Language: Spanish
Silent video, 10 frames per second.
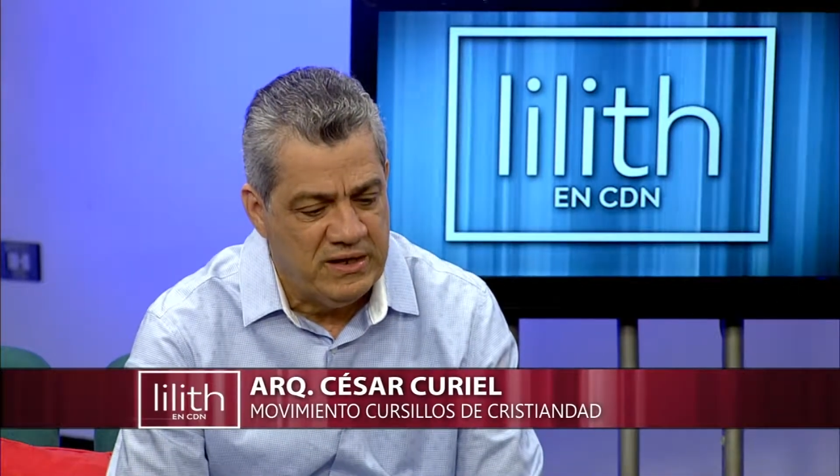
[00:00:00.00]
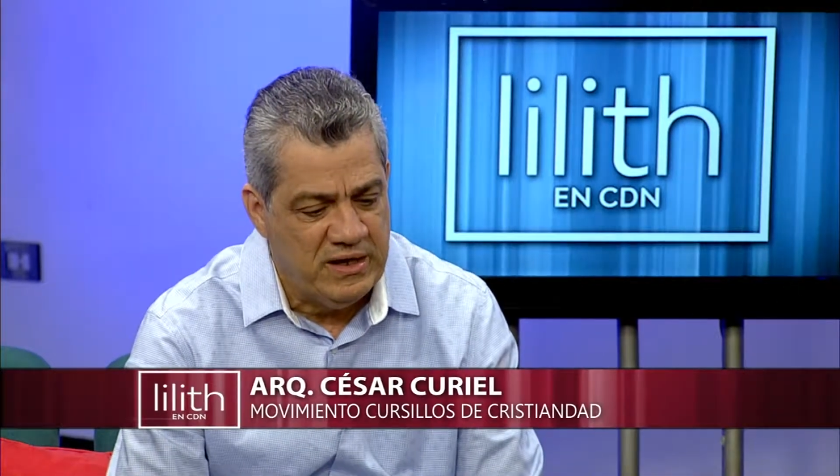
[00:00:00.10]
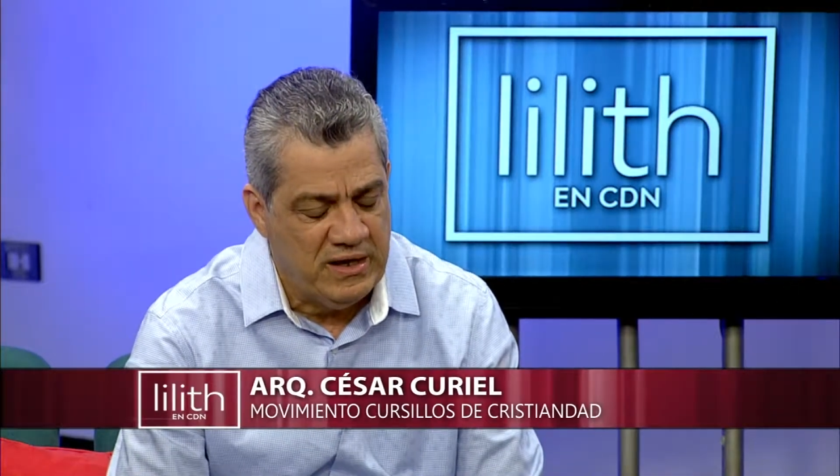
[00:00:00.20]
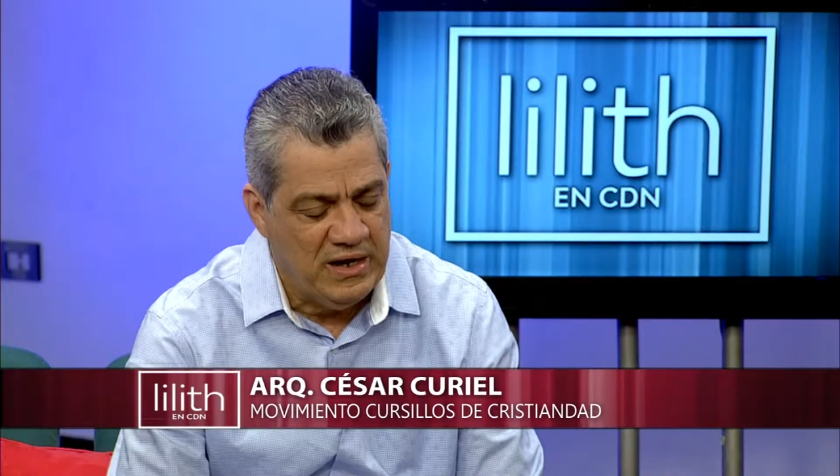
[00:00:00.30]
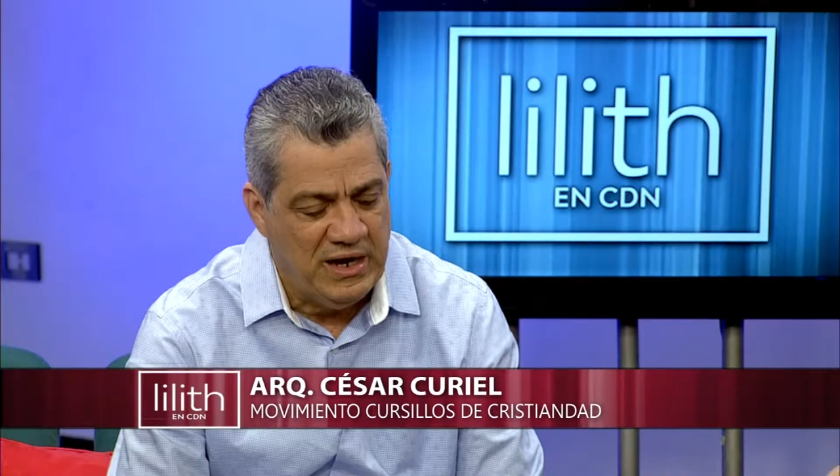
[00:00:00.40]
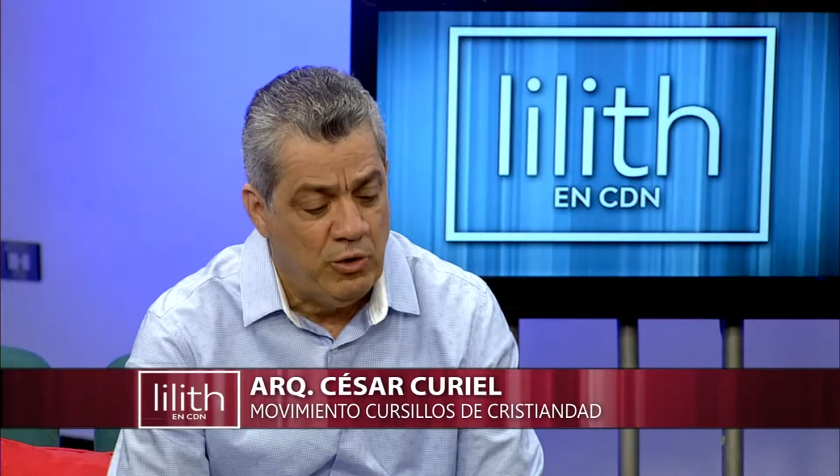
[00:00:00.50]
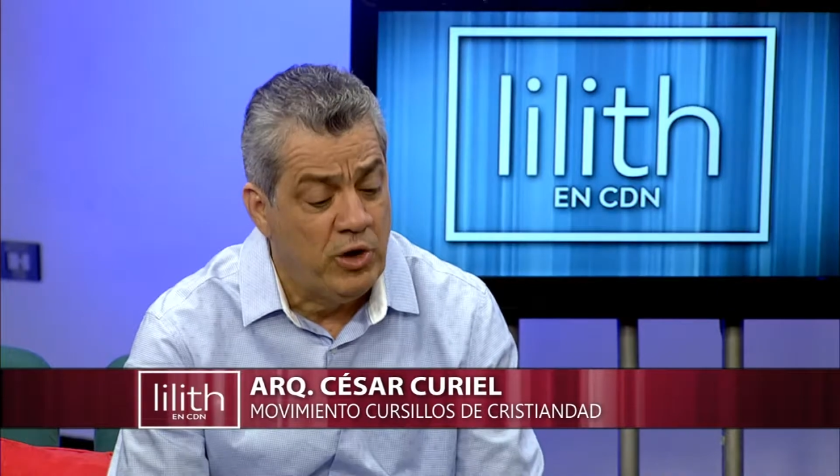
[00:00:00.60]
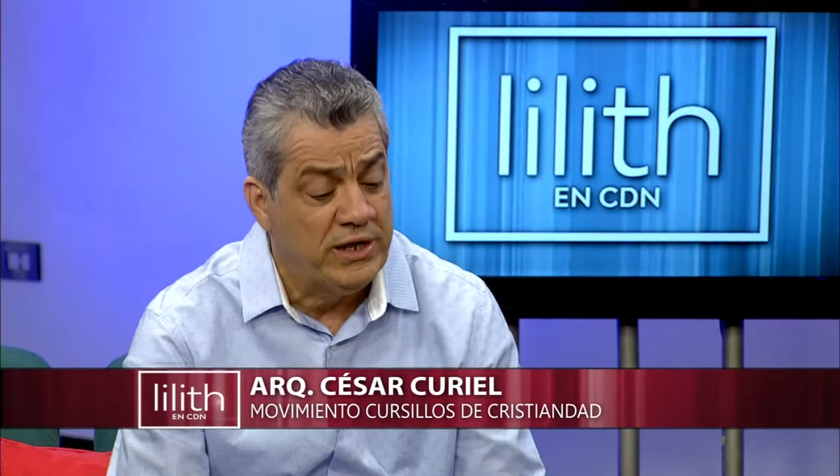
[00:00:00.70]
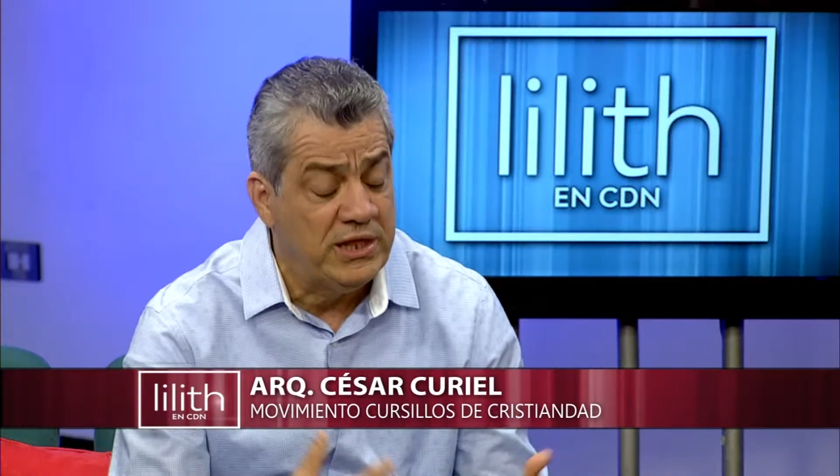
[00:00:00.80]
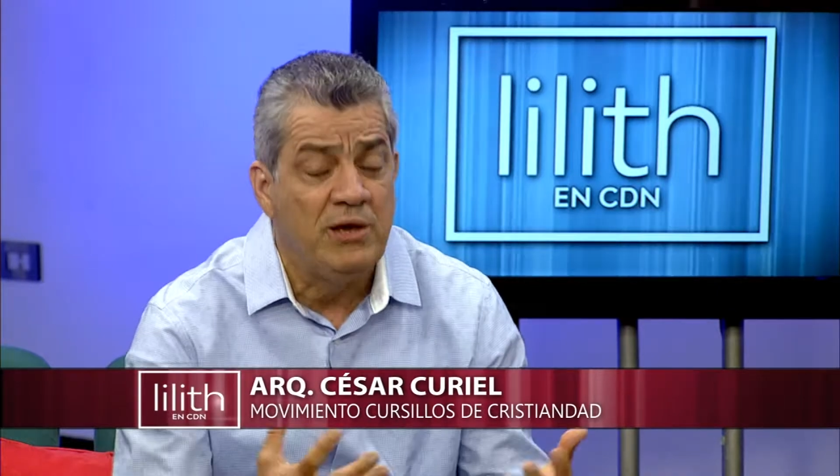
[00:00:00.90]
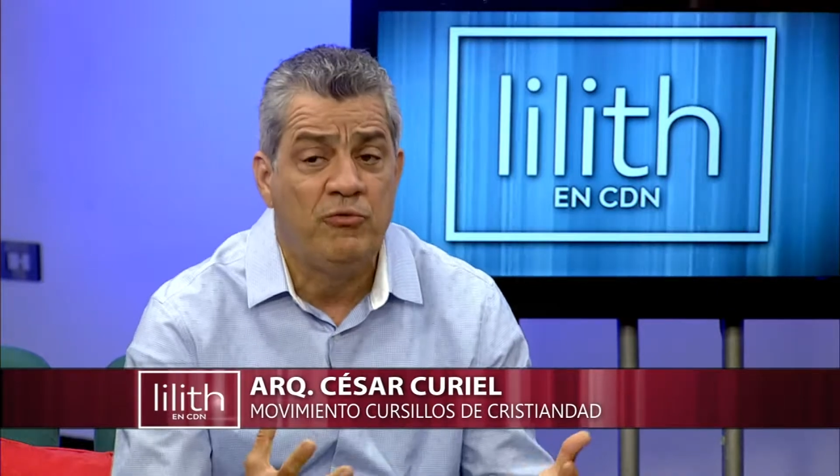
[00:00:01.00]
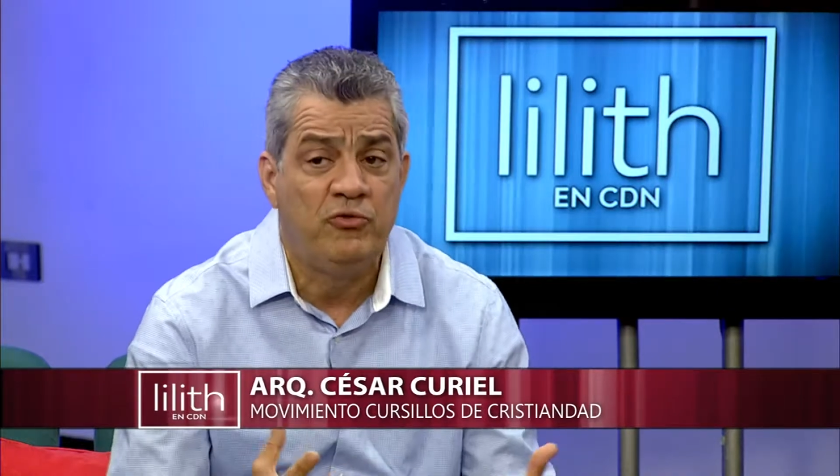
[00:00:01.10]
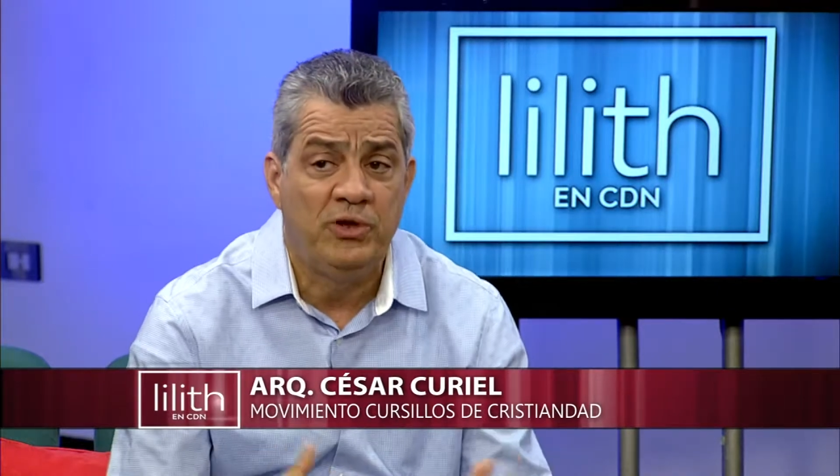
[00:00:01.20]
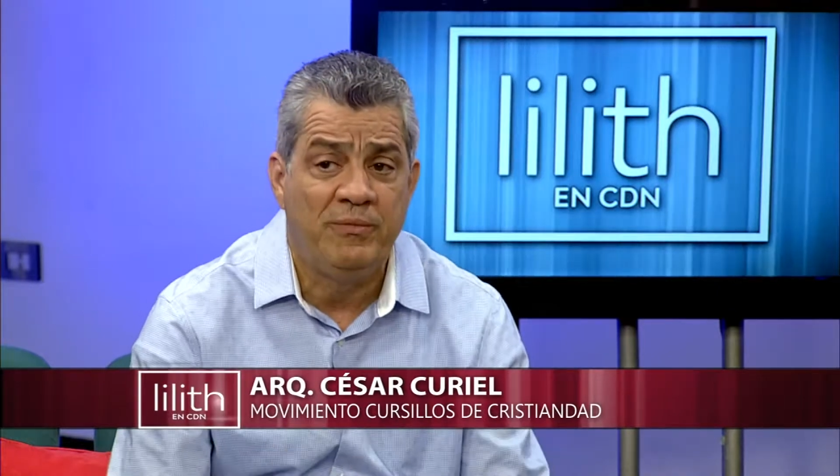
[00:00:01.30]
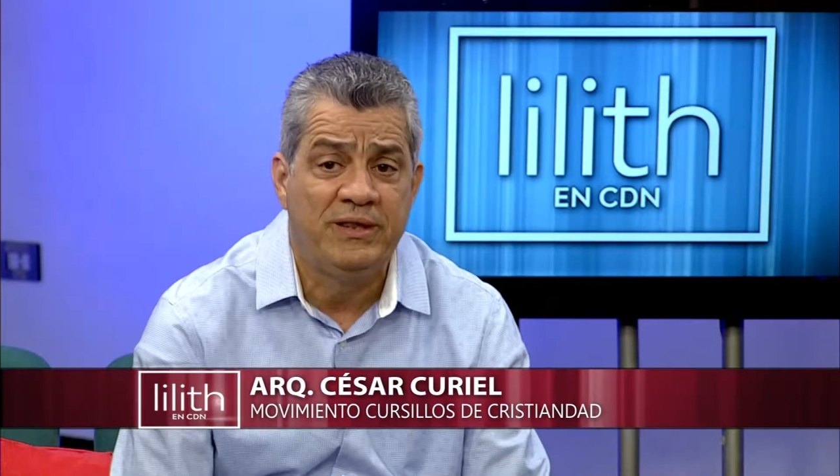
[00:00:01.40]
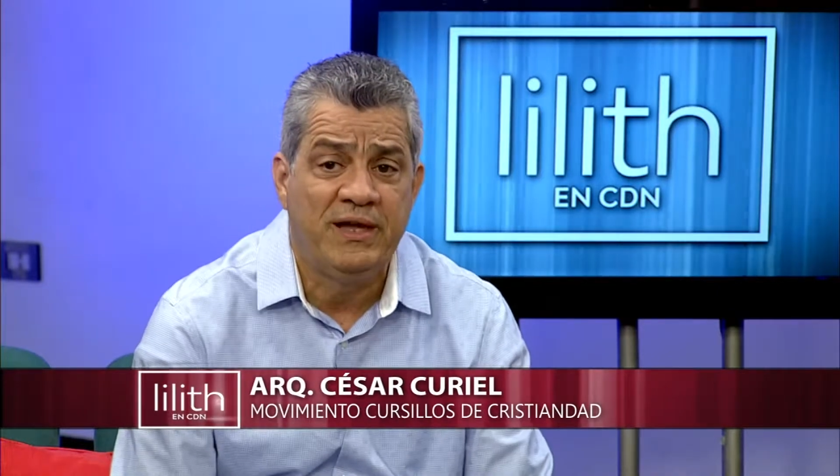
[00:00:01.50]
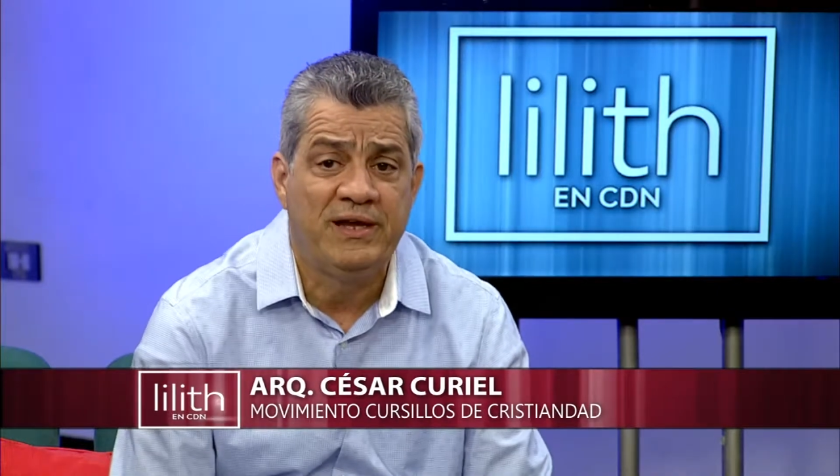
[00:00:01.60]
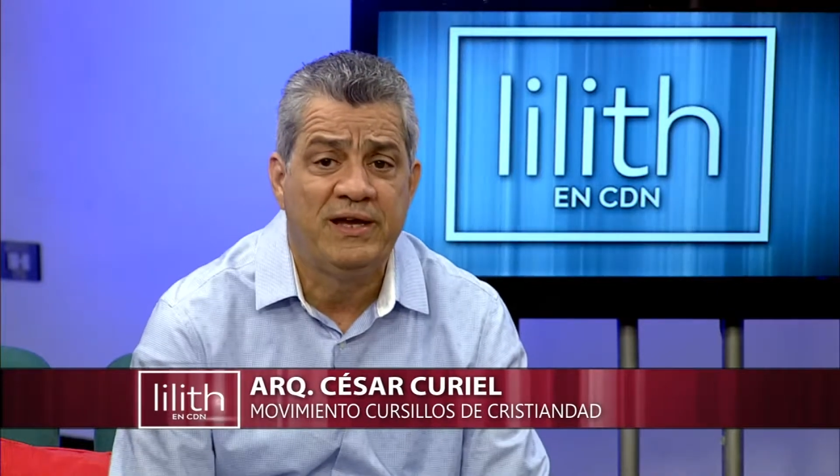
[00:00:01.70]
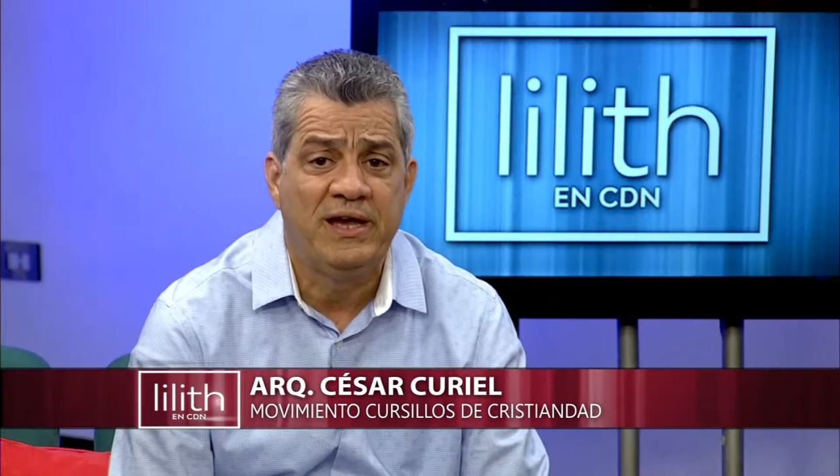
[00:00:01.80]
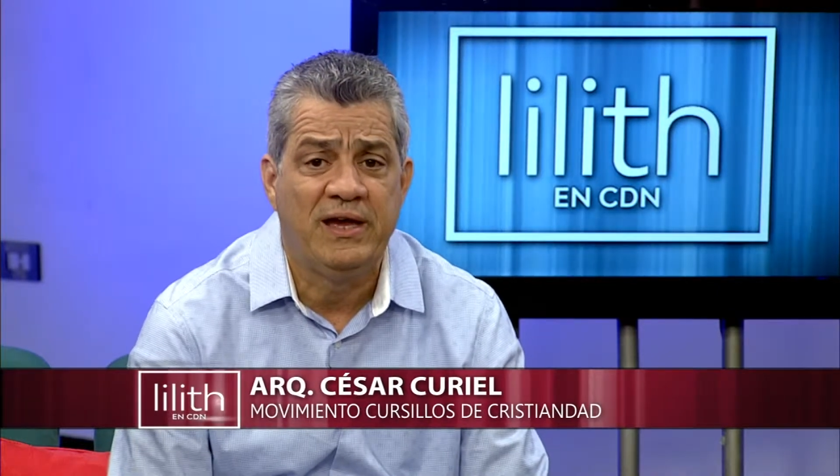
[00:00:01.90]
que el objetivo
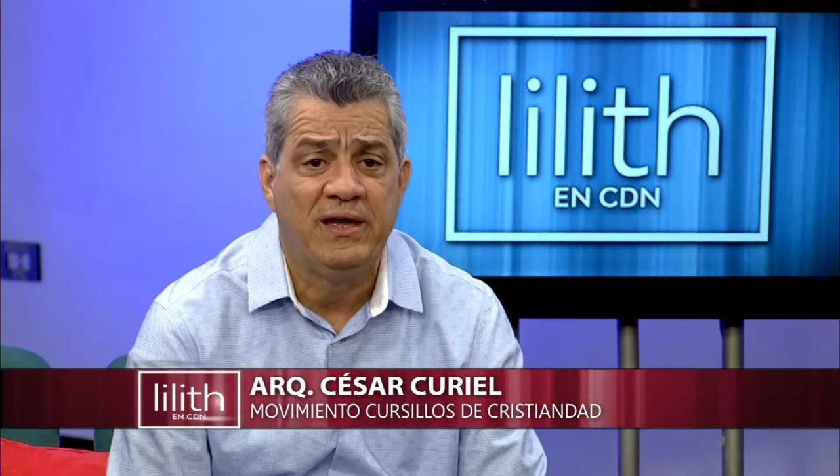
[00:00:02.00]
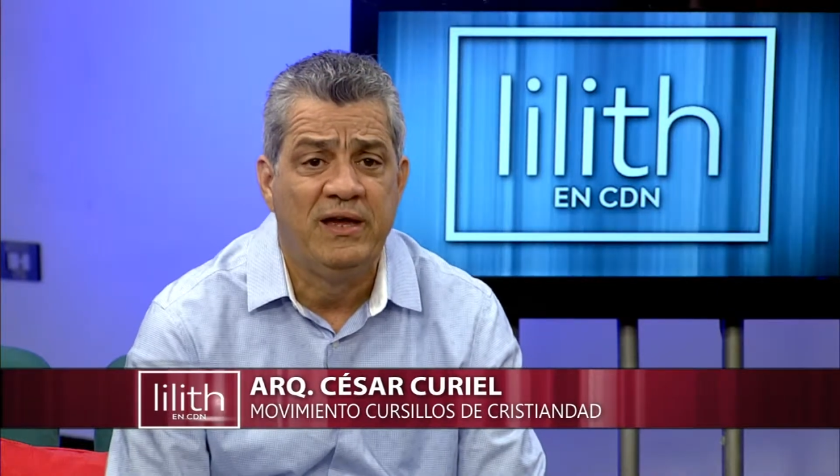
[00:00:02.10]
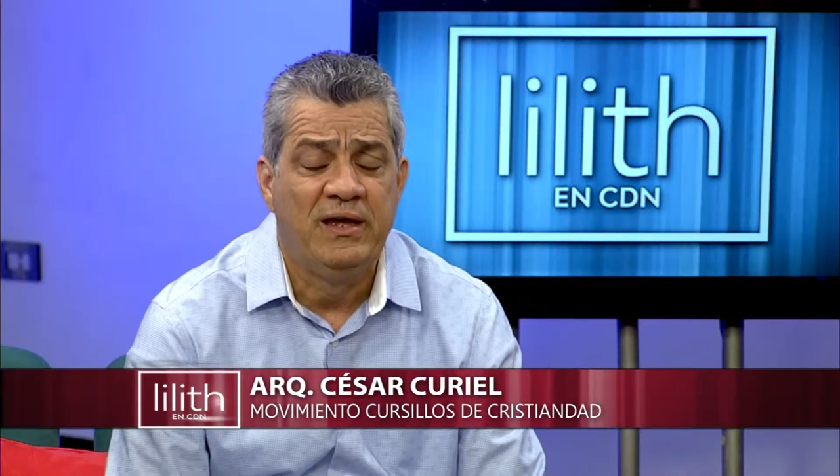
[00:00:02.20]
fundamental es que